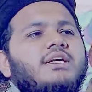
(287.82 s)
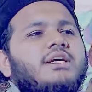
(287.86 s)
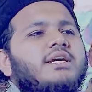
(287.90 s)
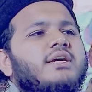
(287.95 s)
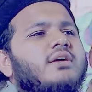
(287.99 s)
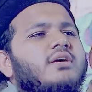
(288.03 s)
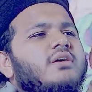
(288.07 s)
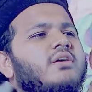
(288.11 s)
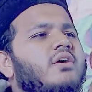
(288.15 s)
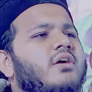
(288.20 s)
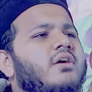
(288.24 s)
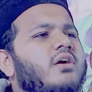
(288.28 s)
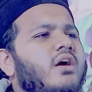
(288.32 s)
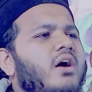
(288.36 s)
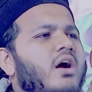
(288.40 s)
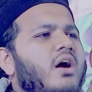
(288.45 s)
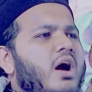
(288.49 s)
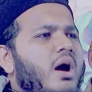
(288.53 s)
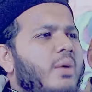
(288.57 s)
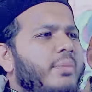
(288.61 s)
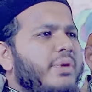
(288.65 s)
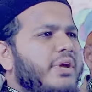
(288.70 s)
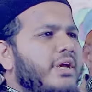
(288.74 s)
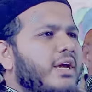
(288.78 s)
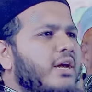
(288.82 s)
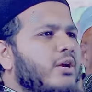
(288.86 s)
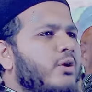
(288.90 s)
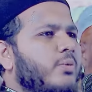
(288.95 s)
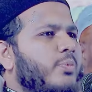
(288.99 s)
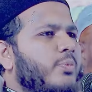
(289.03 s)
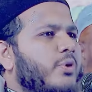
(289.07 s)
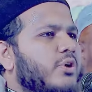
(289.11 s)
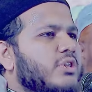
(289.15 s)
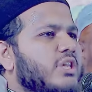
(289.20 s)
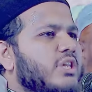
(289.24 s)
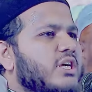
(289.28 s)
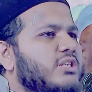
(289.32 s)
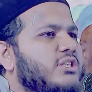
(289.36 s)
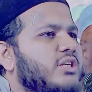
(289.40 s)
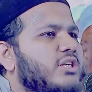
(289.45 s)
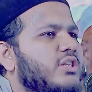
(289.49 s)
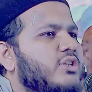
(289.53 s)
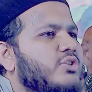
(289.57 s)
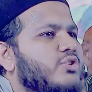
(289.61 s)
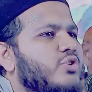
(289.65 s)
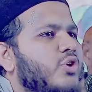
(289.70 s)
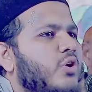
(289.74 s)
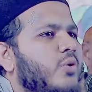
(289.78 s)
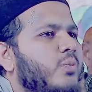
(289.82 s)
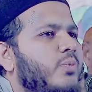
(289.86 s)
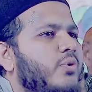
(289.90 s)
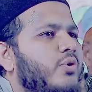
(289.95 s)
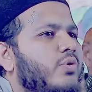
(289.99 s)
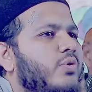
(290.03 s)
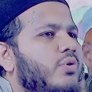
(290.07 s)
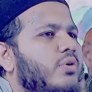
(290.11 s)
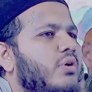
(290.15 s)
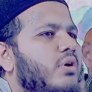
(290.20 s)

যে আমি কেন পর্দার সাথে চলবো